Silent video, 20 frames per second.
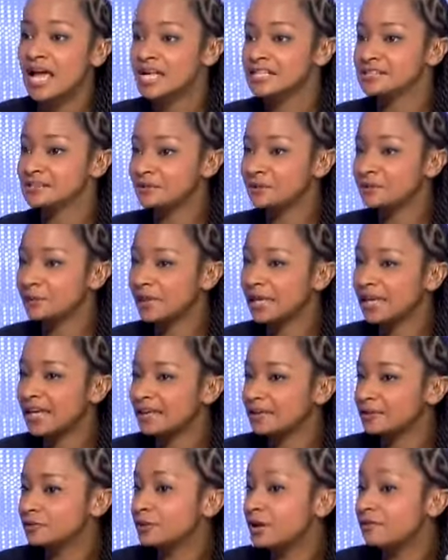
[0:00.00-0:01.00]
Est-ce que le
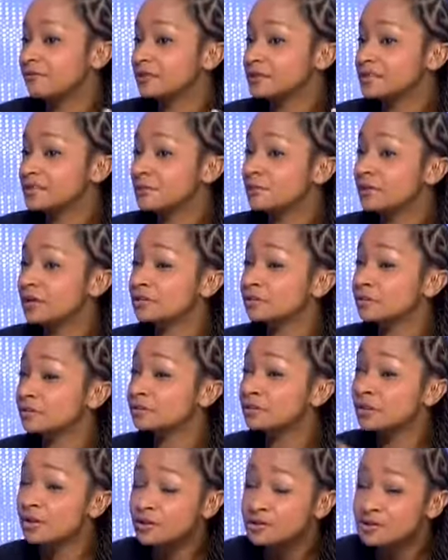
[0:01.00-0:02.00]
rire doit forcément
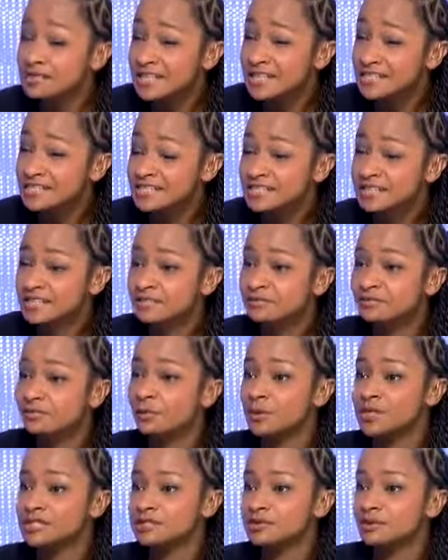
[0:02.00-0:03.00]
être
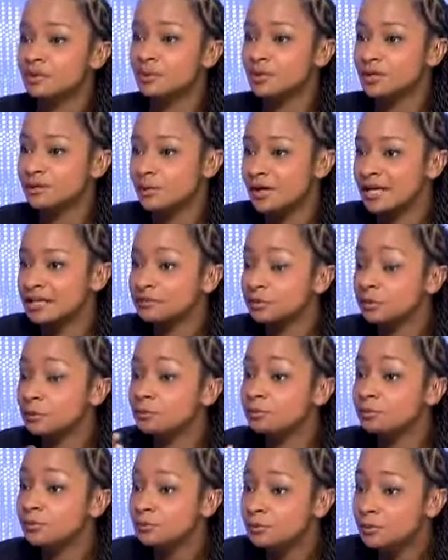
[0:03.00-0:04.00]
transgressif ou est-ce qu'il doit être
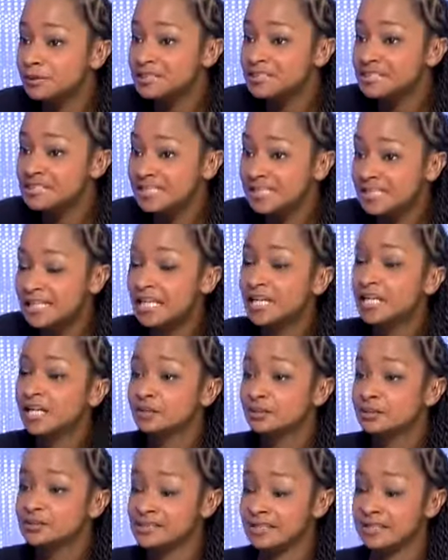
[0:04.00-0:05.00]
plus policé
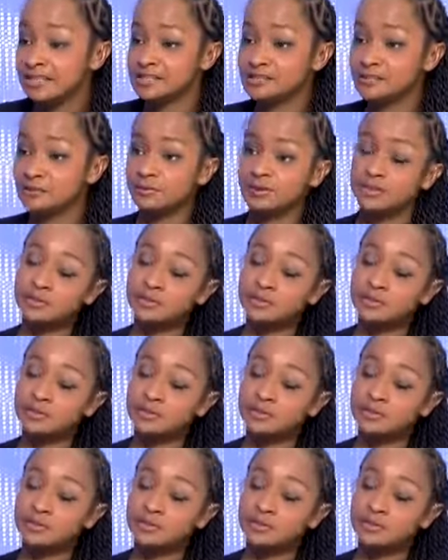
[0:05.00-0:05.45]
Toutes ces questions,